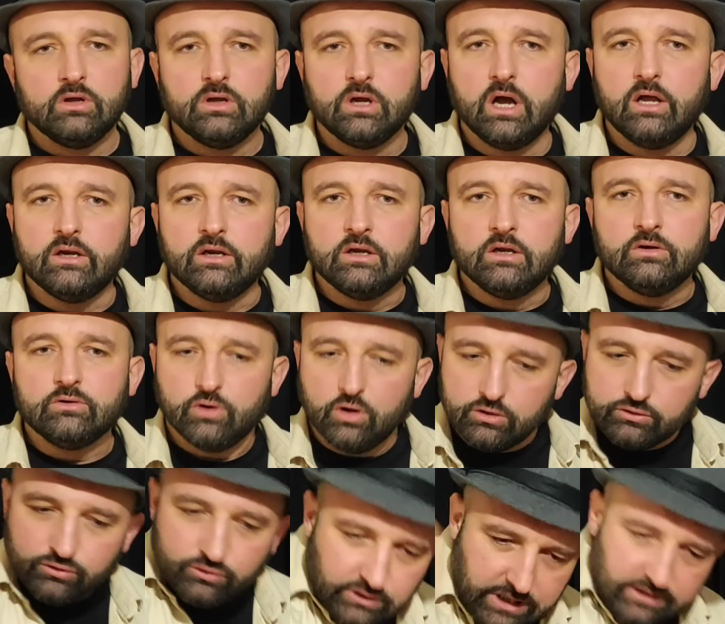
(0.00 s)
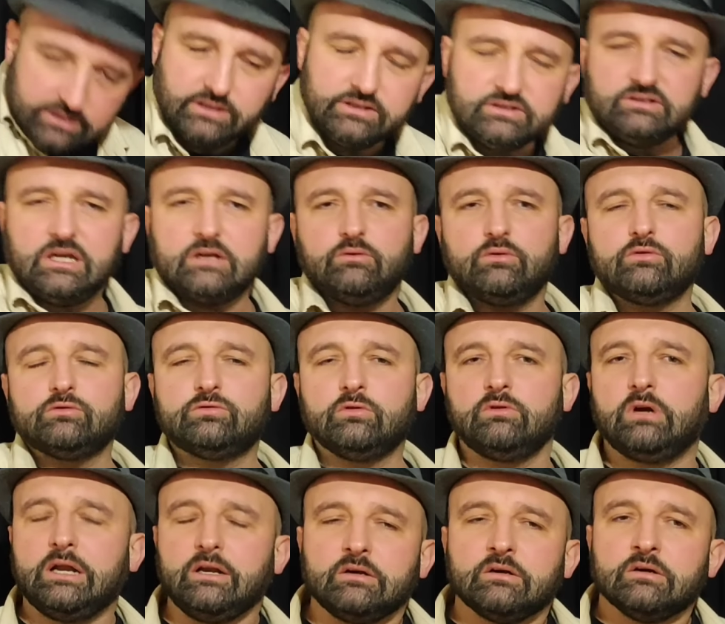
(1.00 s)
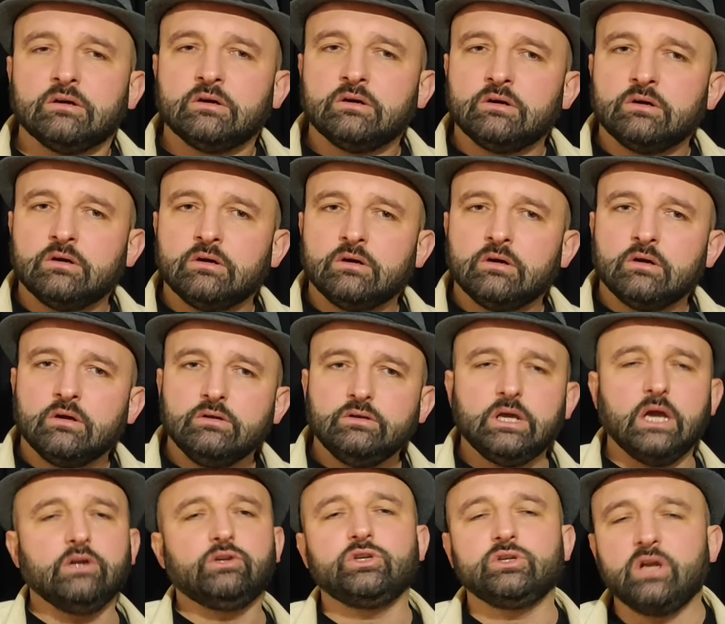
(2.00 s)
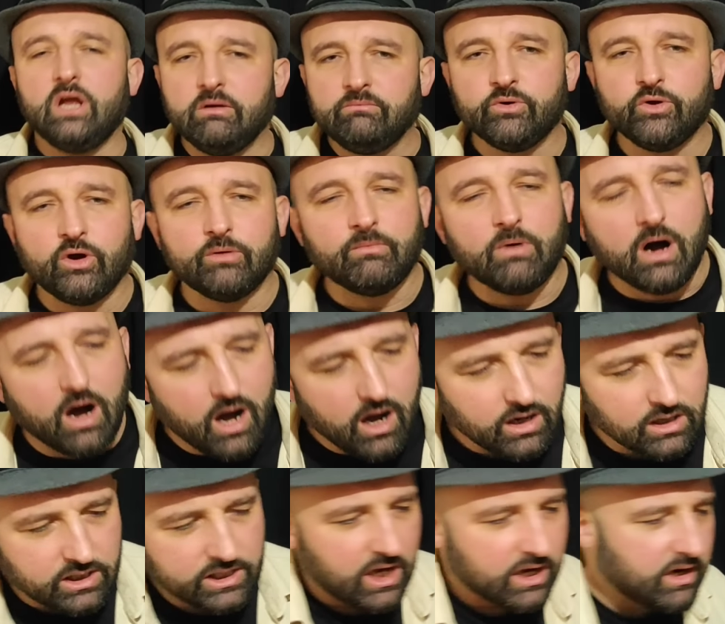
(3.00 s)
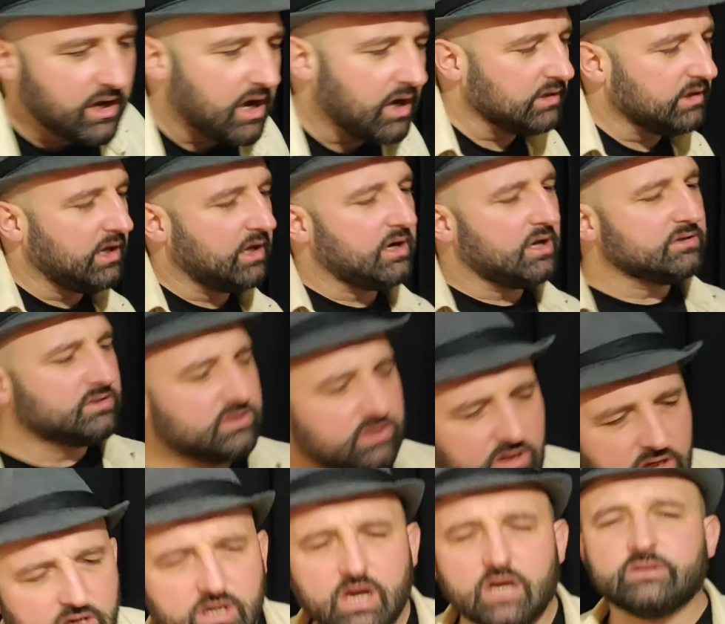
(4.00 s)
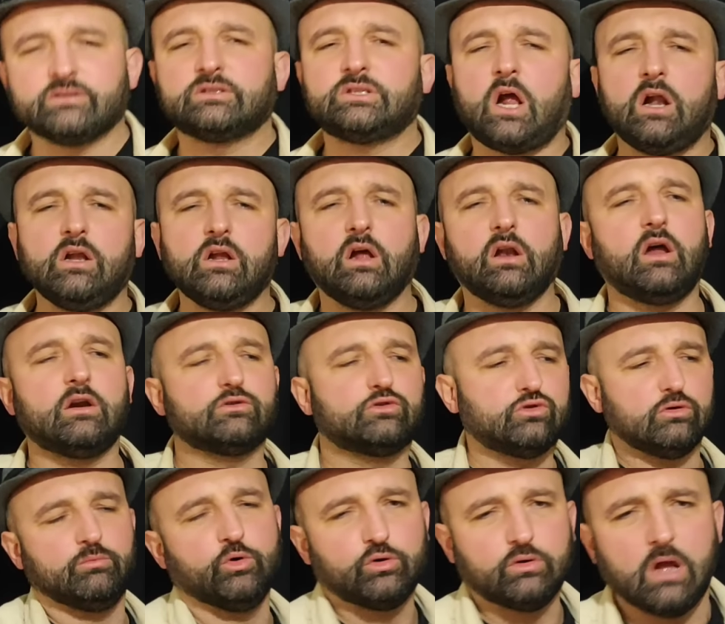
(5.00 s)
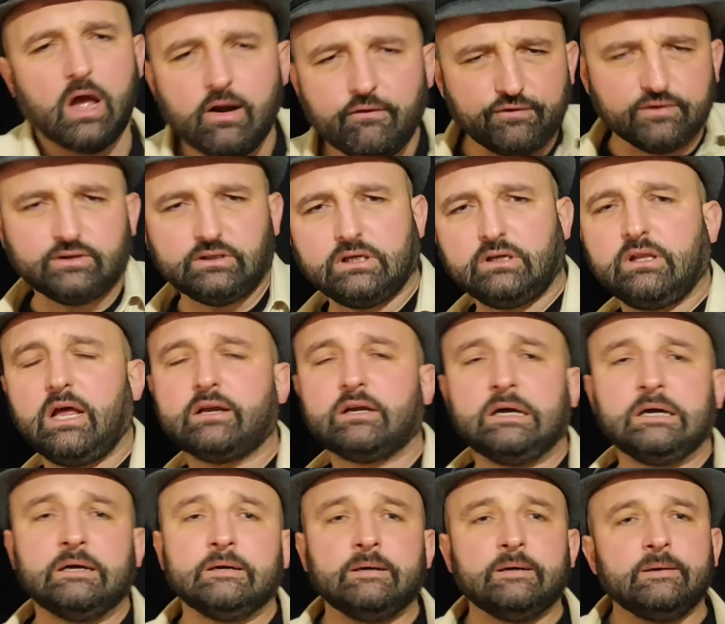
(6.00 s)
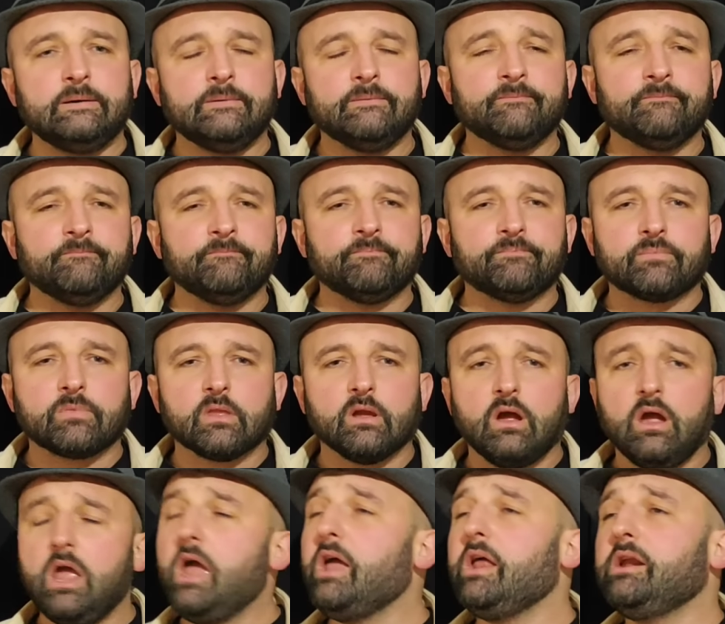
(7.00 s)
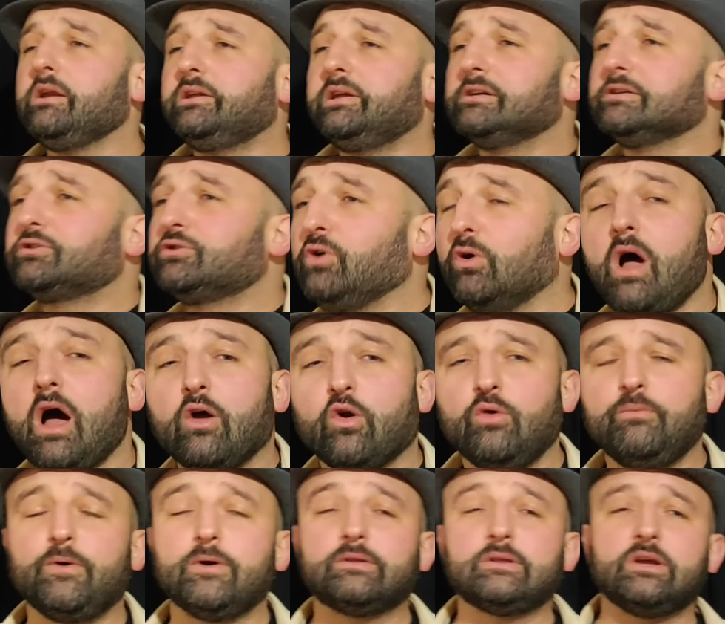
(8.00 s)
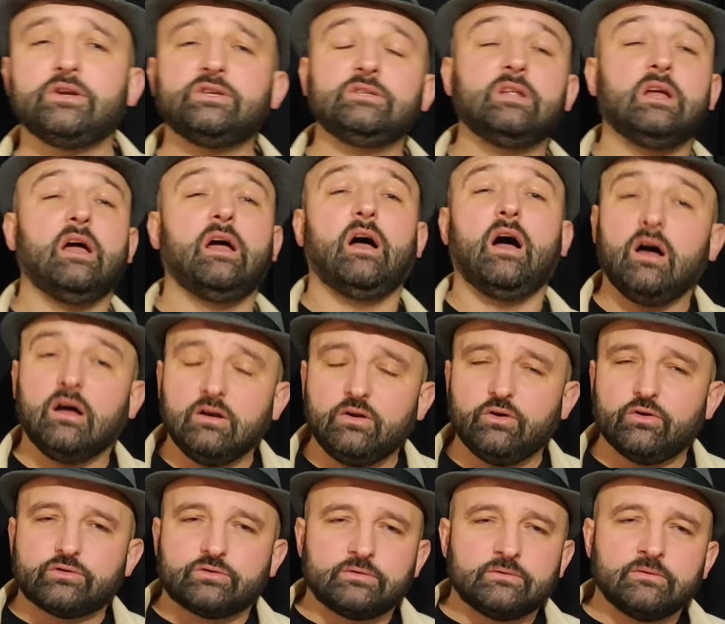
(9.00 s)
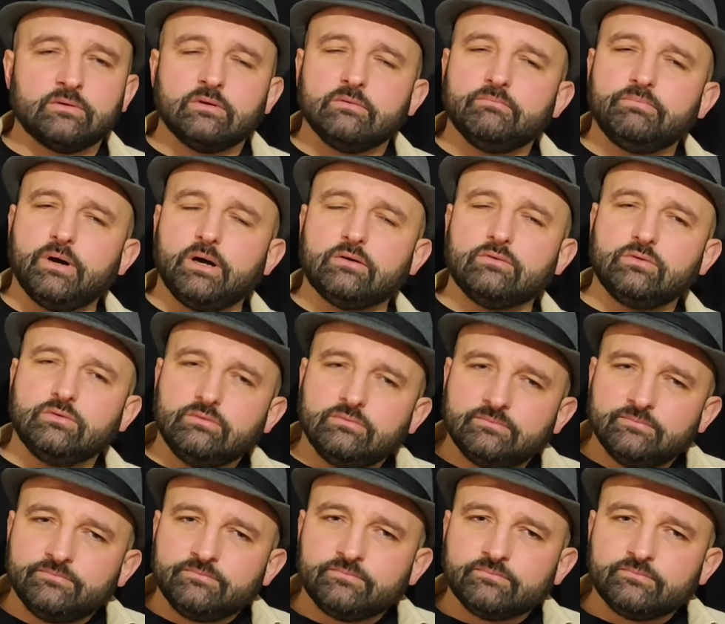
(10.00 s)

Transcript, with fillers: Yani gözünüzde dursun lan. Geçinemiyorum. Ağlayan ağlayan, zırlayan, salyalar, sümükler, fırtıklar. Herkes sokak röportajında ağlıyor. Pardon.